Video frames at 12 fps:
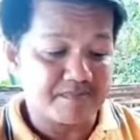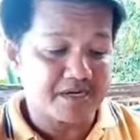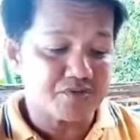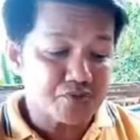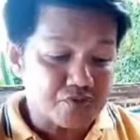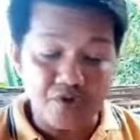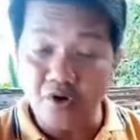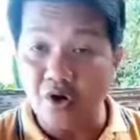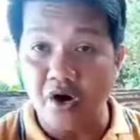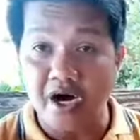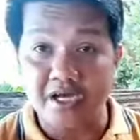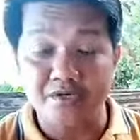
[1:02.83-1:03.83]
Pero
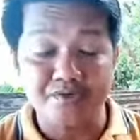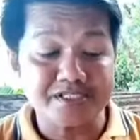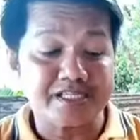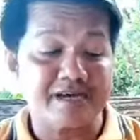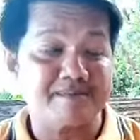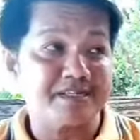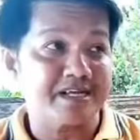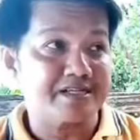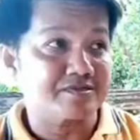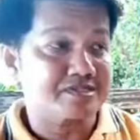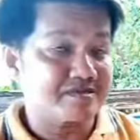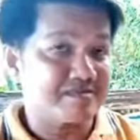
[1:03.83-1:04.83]
totoo ah, yung sinabi
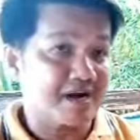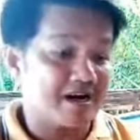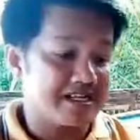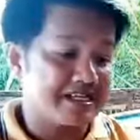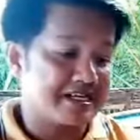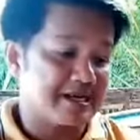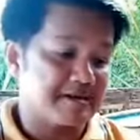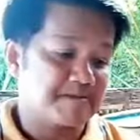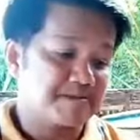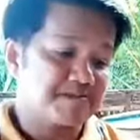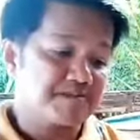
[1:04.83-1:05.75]
natin si Maharlika